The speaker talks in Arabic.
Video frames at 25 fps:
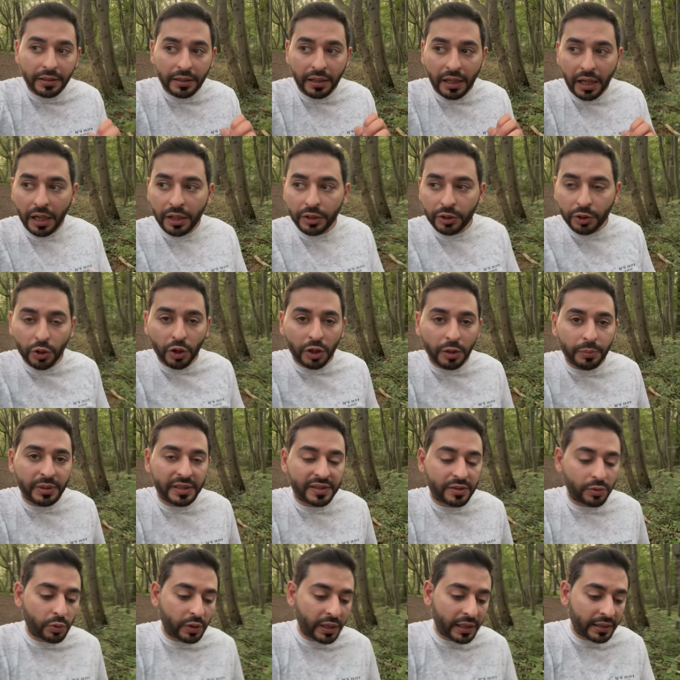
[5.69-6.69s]
رح أحطكم
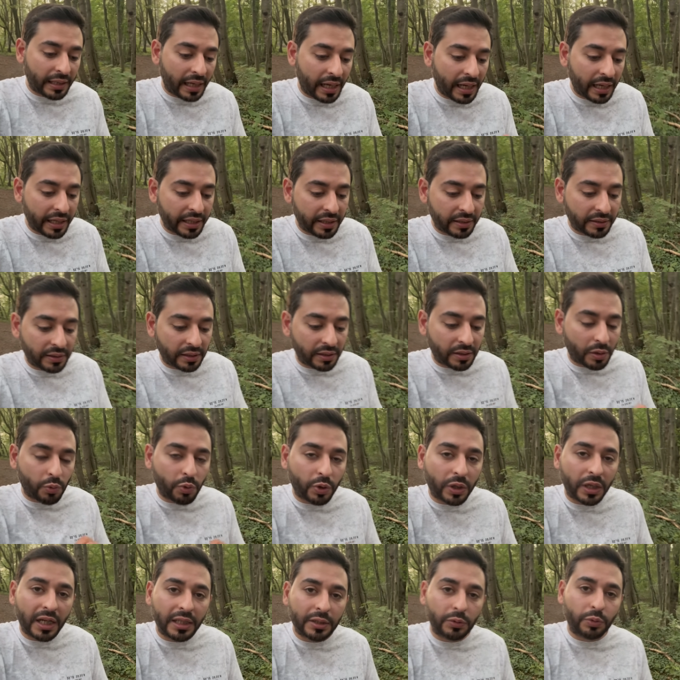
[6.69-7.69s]
بصورة آخر
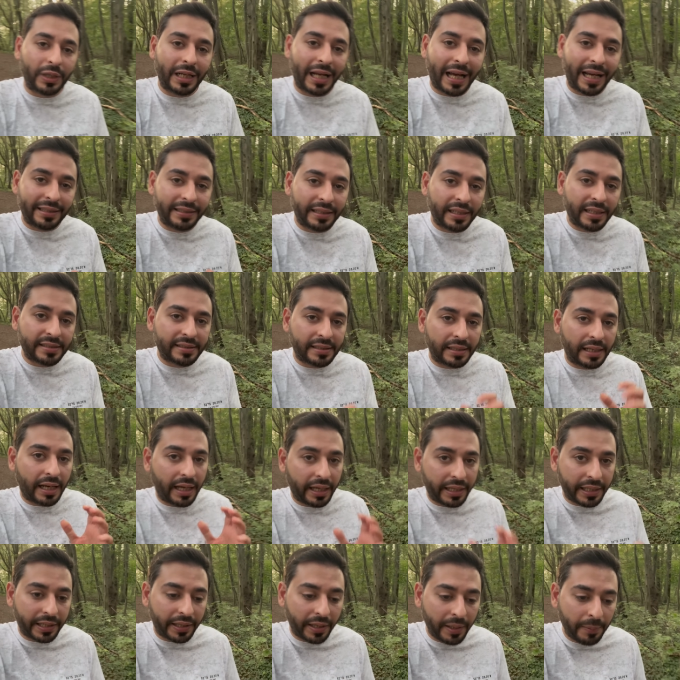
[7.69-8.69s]
التطورات والأحداث
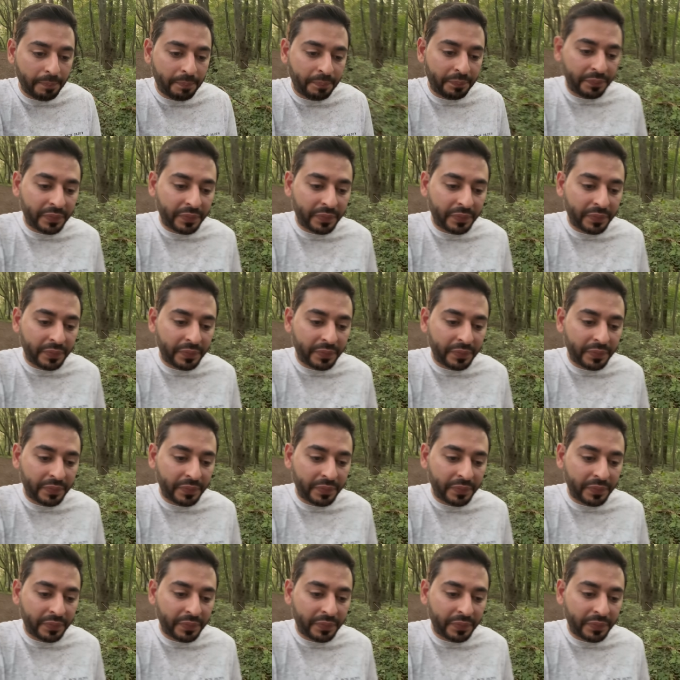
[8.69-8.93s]
الأخيرة